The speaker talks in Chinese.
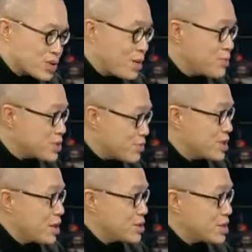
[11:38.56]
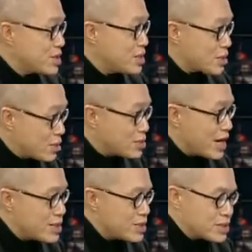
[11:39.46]
水它不止味道好，其实也够
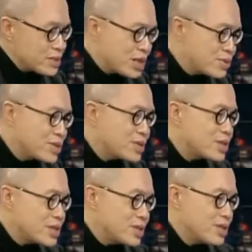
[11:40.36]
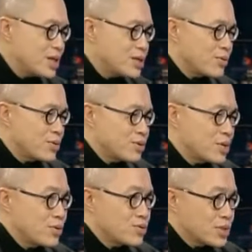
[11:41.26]
干净。但是问题是今天呢，我觉
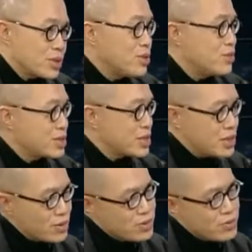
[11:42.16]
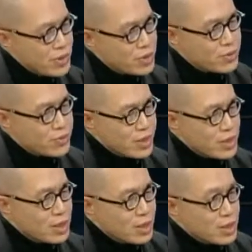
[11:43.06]
得有时候啊，这些东西我们要注
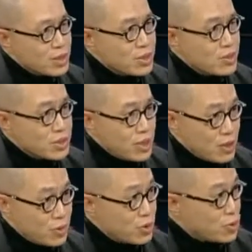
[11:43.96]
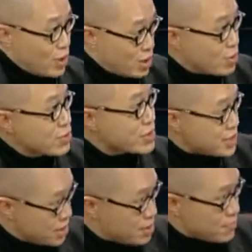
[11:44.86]
意，是有些很多水公
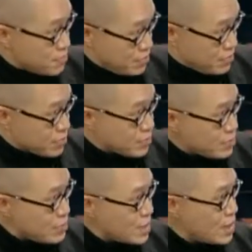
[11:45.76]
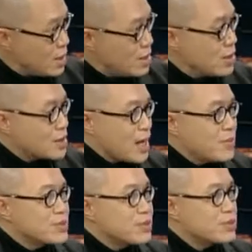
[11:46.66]
司，他
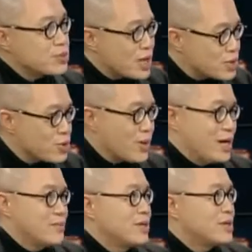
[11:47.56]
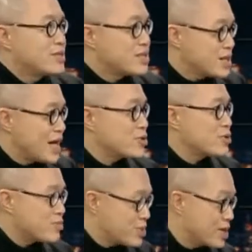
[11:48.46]
们去宣传。自来
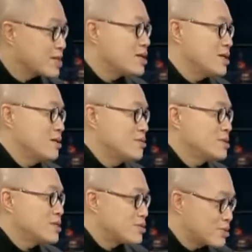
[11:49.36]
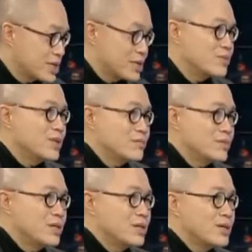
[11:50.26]
水不能喝这种理论，
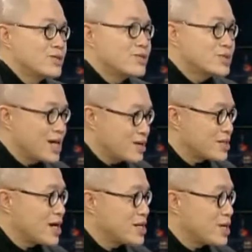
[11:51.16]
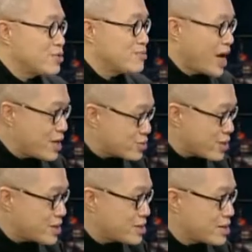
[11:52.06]
去让大家去买
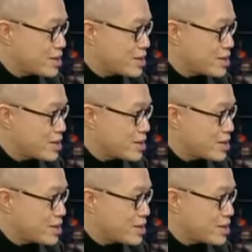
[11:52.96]
水，